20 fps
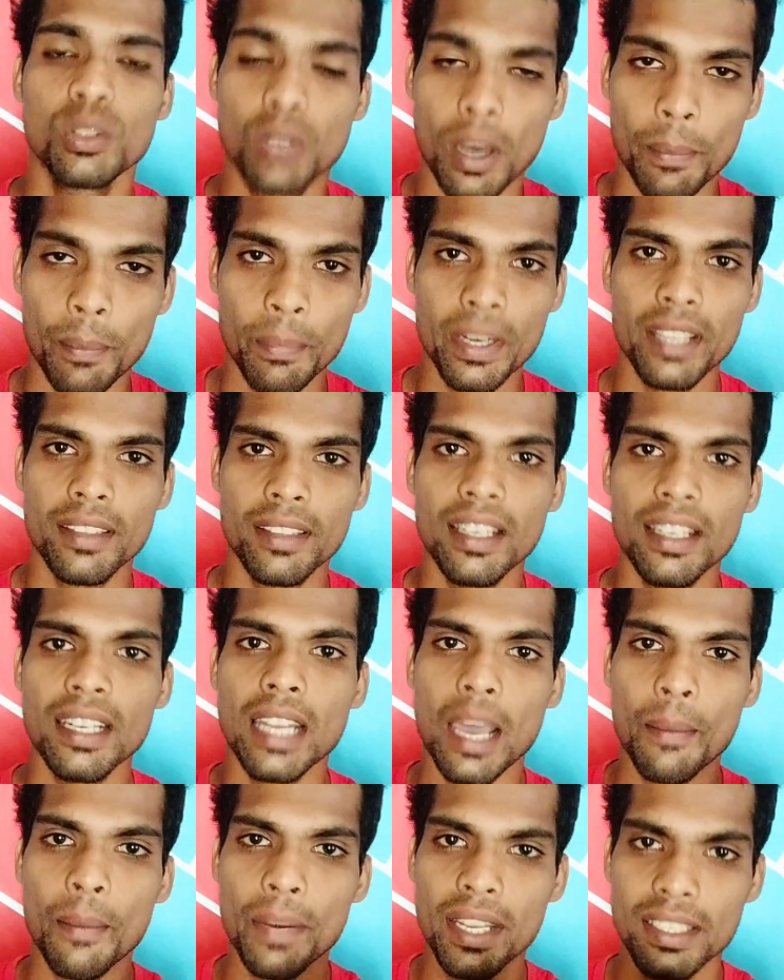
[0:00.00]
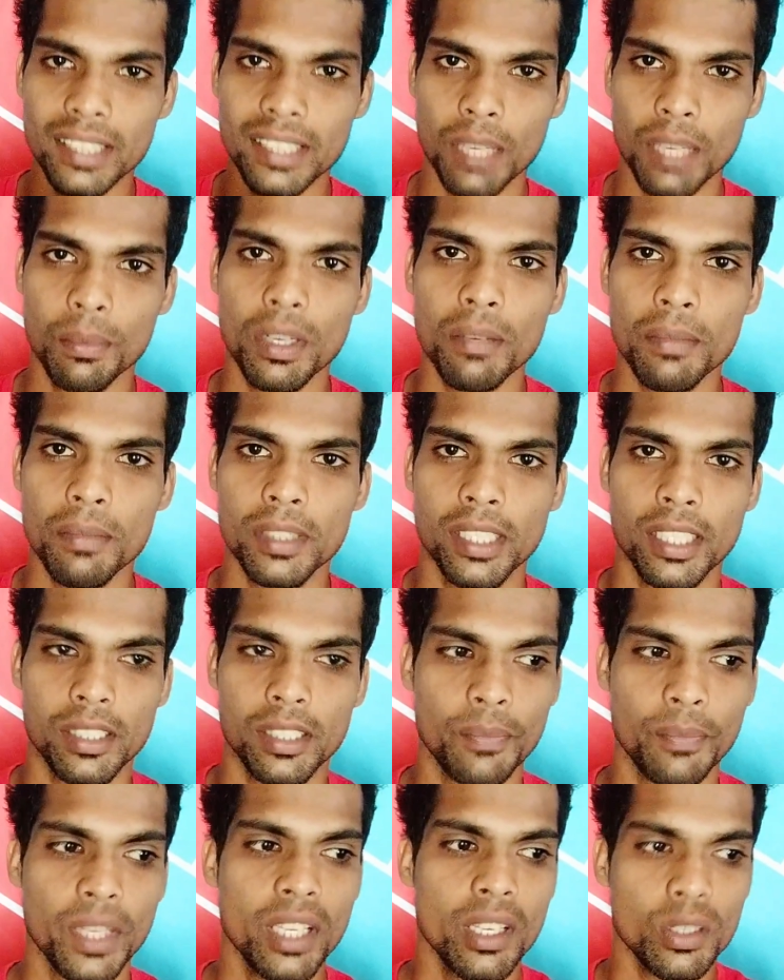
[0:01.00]
ஸோ அப்படி தான் நாம் நீ செய்ய போகிற
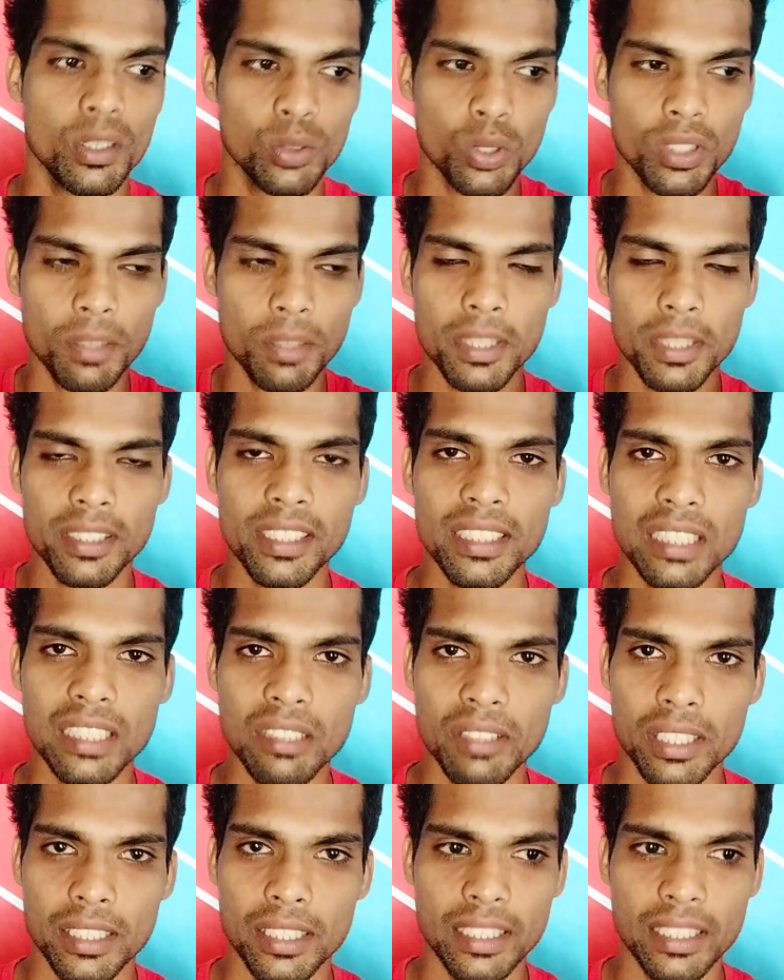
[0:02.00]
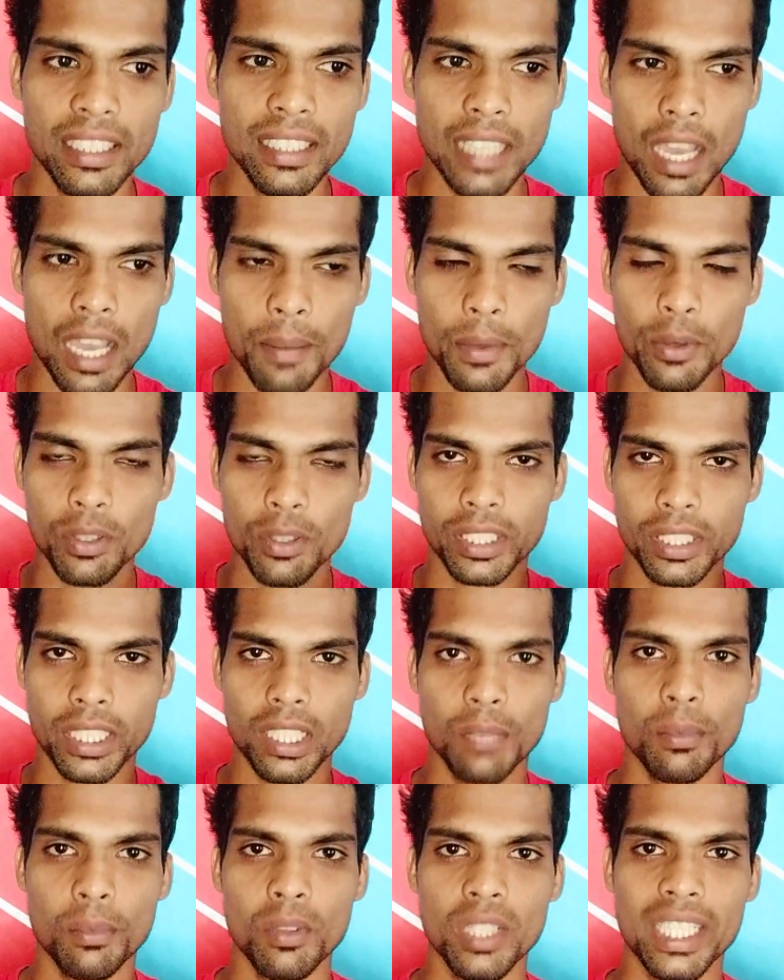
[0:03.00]
பிஸ்னஸும் ஸோ இந்த பிஸ்னஸில் வந்துட்டு நாம் ஒரு
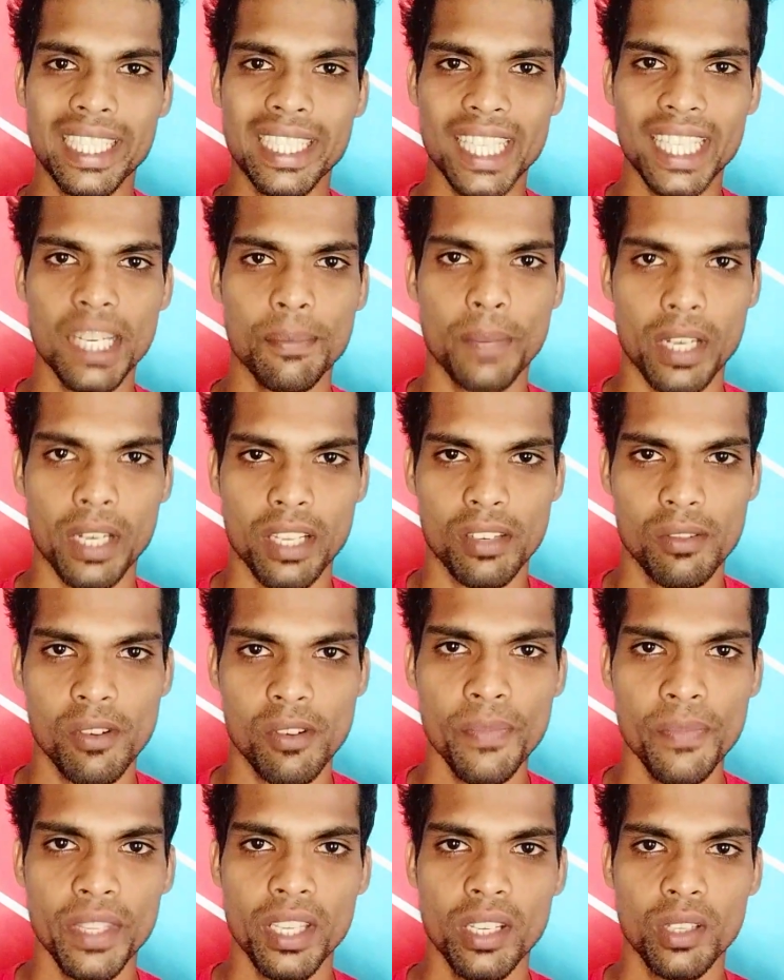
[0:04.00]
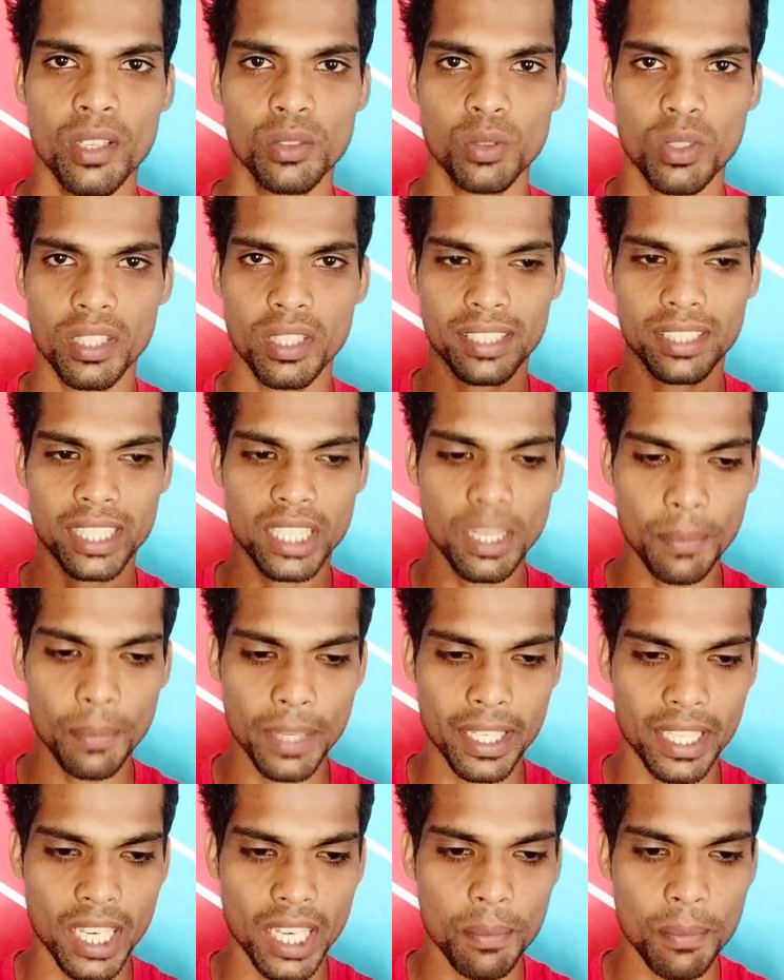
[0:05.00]
செட்டப் ஒன்று கிரியேட் பண்ணிடுவோம் ஸோ இந்த
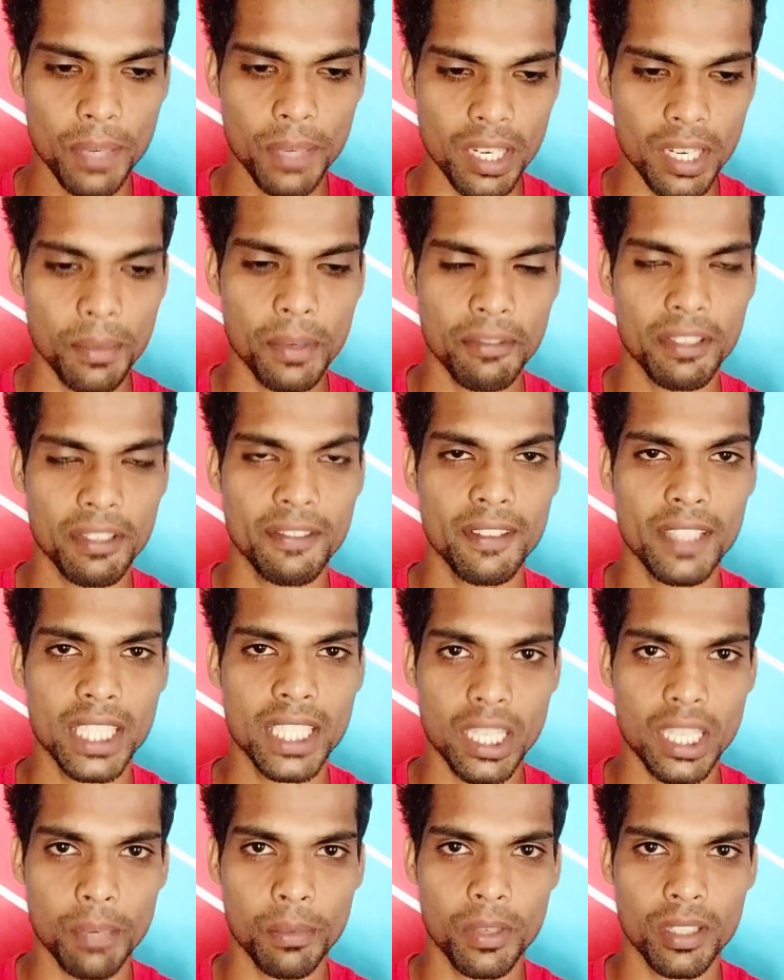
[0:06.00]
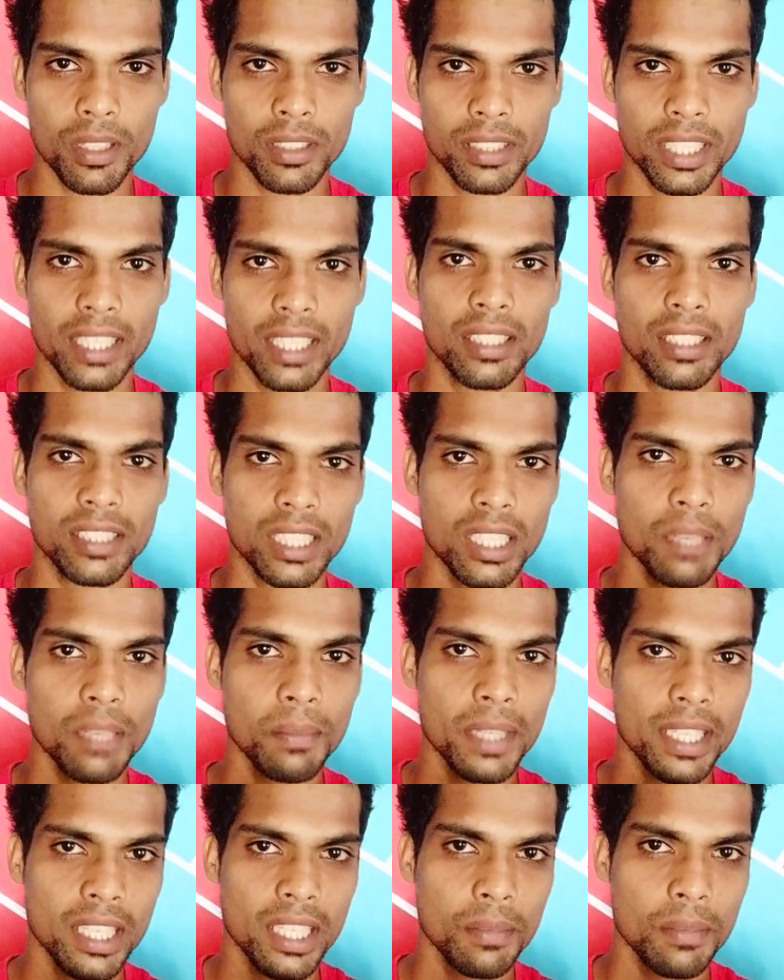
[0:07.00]
செட்டப்பை கிரியேட் பண்ணி நம்ம வச்சிக்க போகிறோம் சரி அந்த
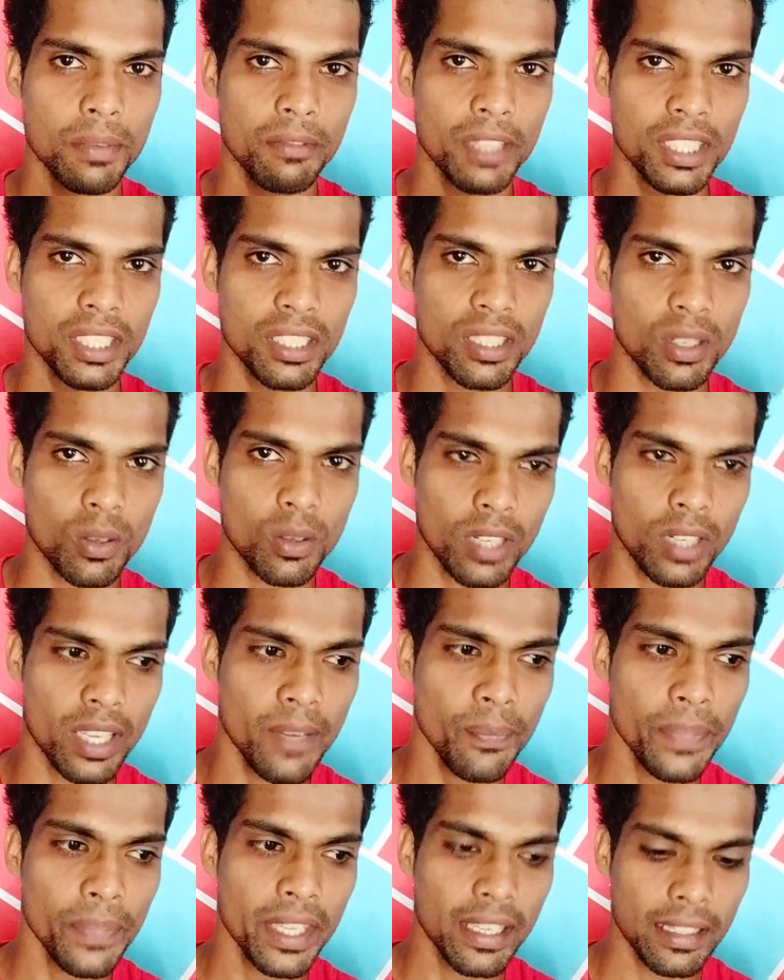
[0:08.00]
செட்டப்பை கிரியேட் பண்ணி வச்சிருக்கக்குள்ளே